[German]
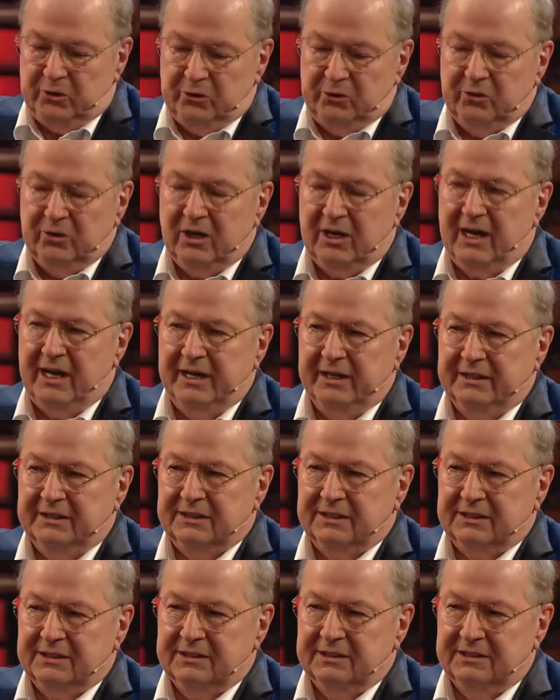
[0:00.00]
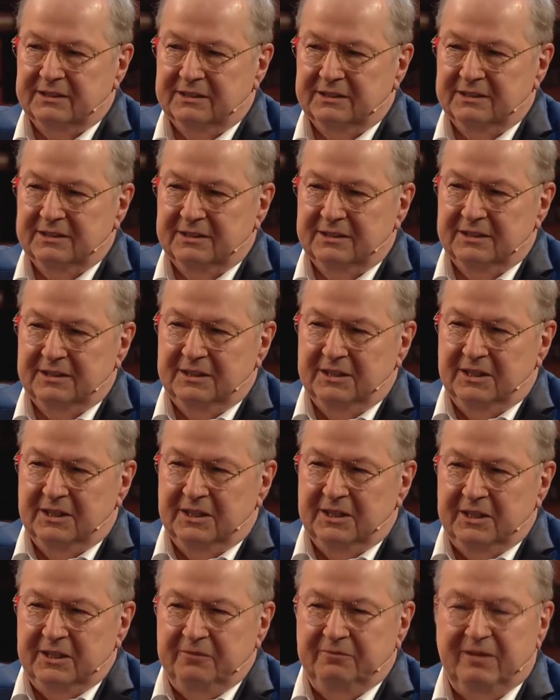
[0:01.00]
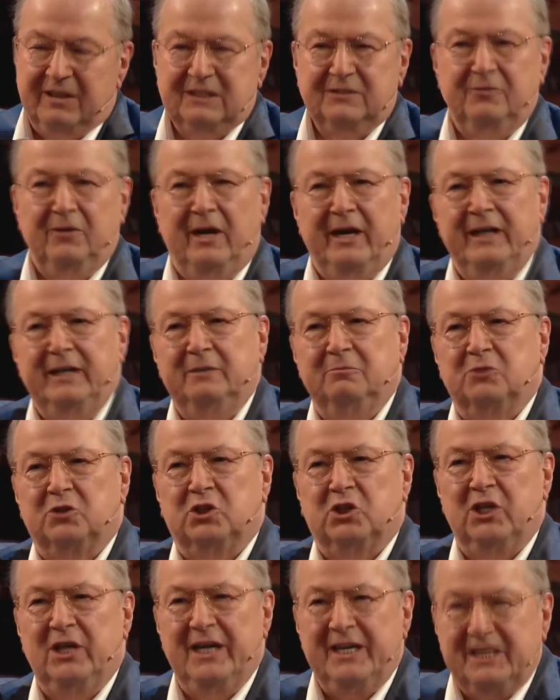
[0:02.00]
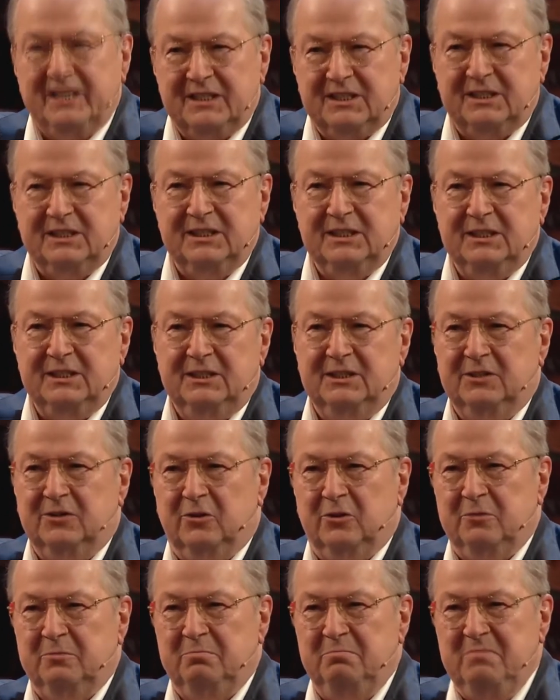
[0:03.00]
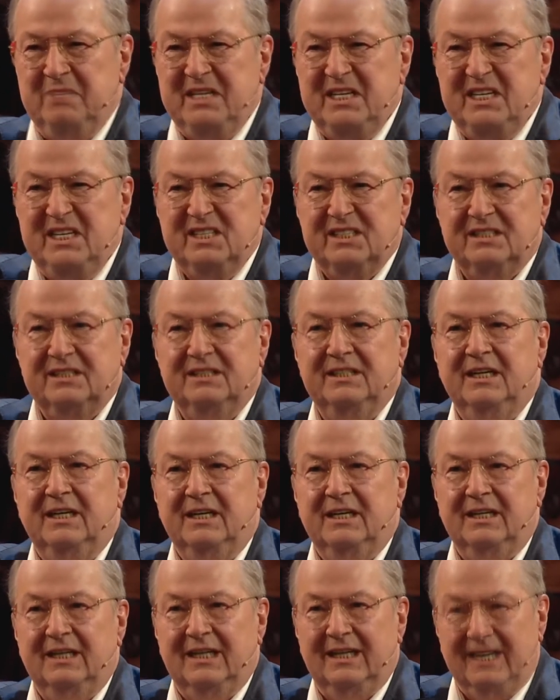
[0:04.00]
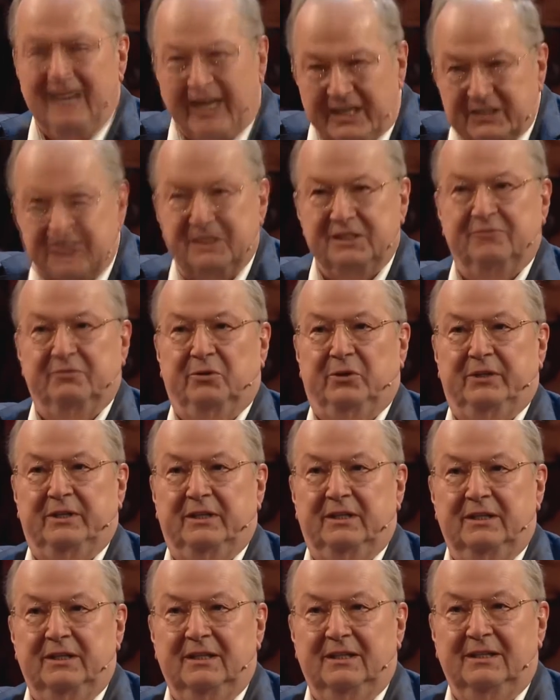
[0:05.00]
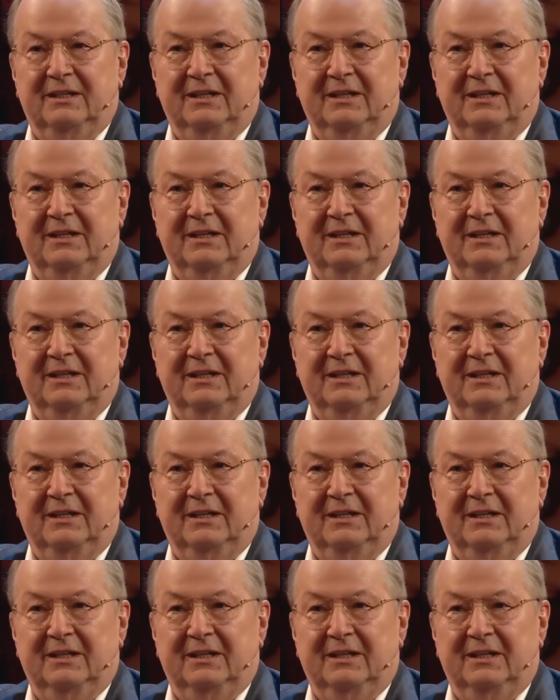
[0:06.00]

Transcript: Ich höre nur noch eins. In was für einem schlechten und miesen Land ich wohne